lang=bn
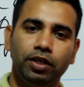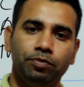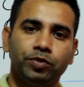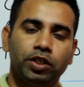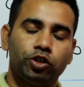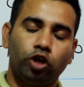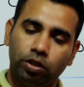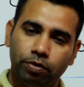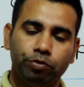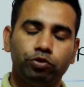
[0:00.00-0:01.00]
যে
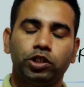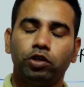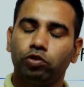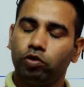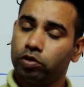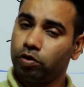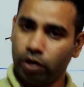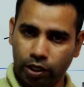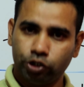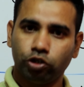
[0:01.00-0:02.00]
সঠিকভাবে উচ্চারণ
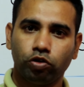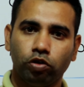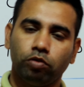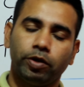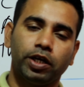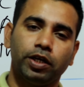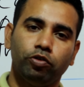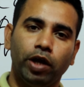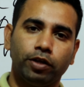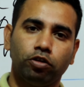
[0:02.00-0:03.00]
করার জন্য তোমাকে
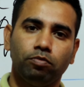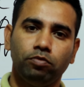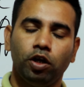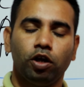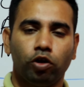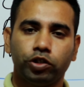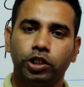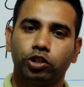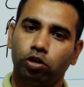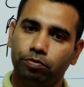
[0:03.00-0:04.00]
কিন্তু একদম
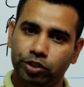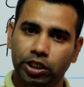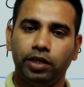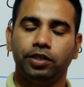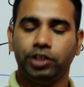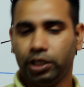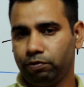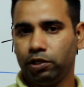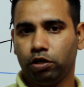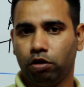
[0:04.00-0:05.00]
লজ্জা সরম
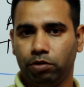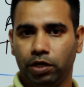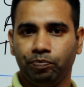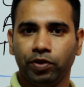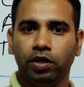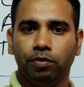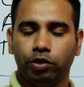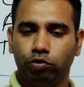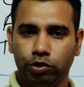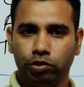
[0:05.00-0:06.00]
ঝেড়ে ফেলতে হবে
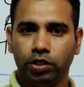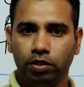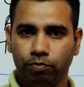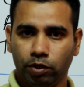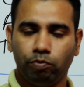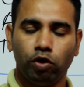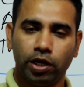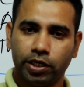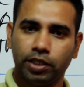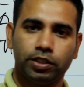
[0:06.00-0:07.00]
মানে তুমি যদি
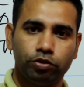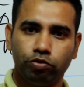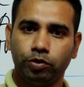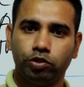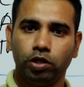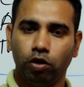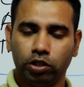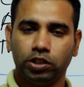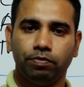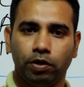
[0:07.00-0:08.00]
বলার ক্ষেত্রে তুমি যদি
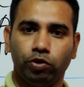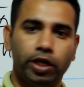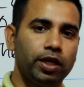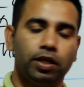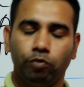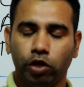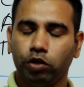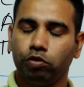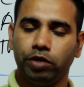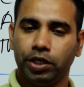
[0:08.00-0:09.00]
লজ্জা পাও কে কি
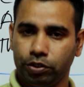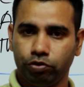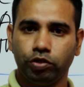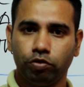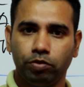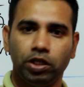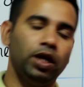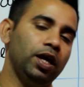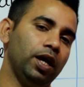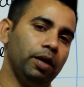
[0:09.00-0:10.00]
মনে করবে এটা যদি তুমি